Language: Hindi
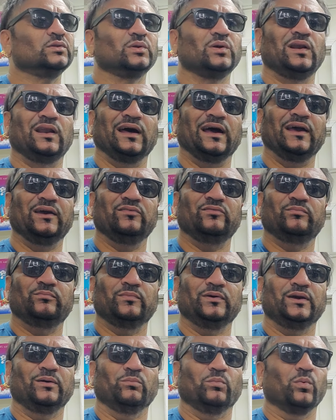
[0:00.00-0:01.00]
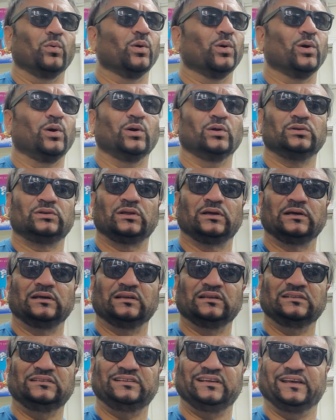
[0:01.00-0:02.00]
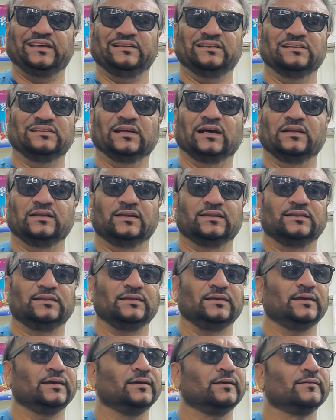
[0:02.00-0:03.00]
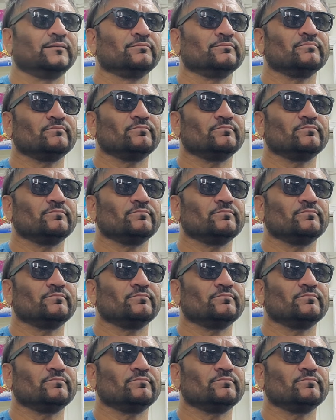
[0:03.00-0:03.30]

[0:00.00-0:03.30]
तो लाइफ में बहुत चेंजेस आ जाती है